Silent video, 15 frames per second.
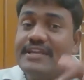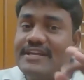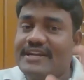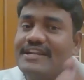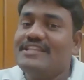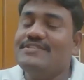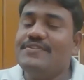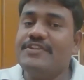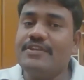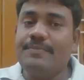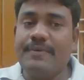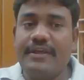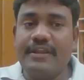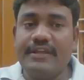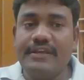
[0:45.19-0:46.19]
கடைசி வரைக்கும்
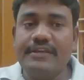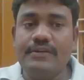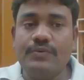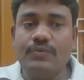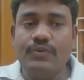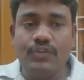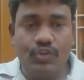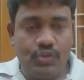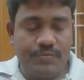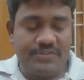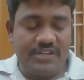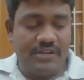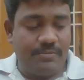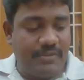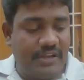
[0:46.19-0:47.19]
பாருங்கள் ஒரு யூடியூப்
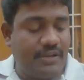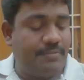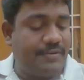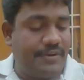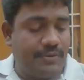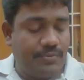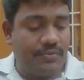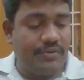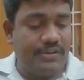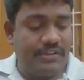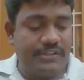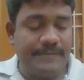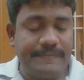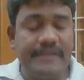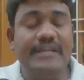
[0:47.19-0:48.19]
சேனல் மெயின்டைன் பண்ணுற உங்களுக்கு